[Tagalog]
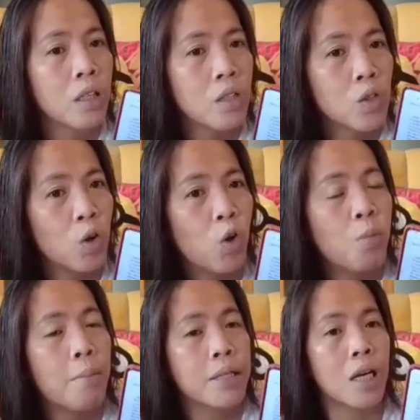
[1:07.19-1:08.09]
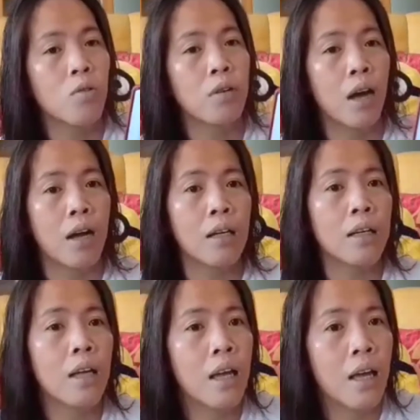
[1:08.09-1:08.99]
So lumabas ako ng
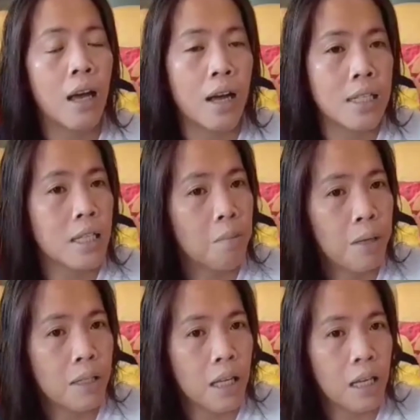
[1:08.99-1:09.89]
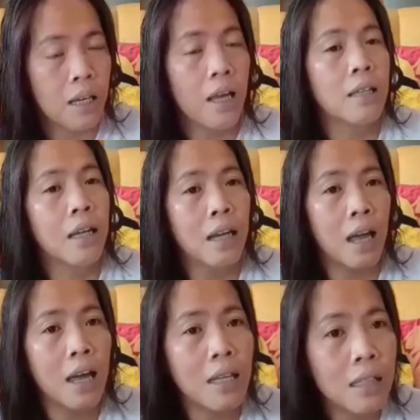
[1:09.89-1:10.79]
uh, ah, 17 and then
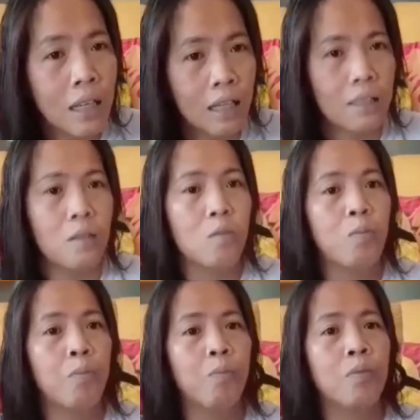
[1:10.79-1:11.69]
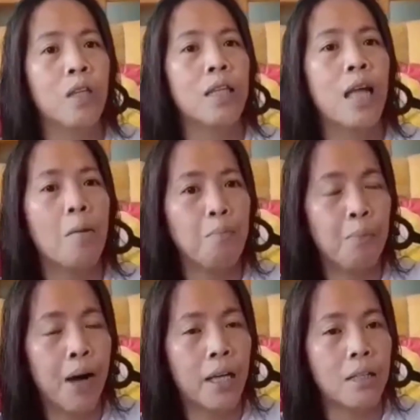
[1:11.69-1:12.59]
18
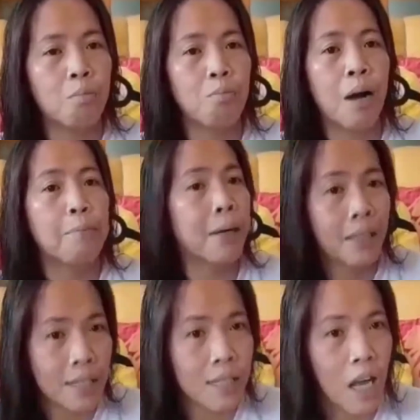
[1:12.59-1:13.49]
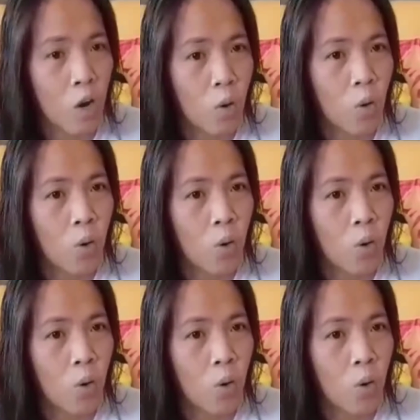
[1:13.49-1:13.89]
dapat magpa-test ako.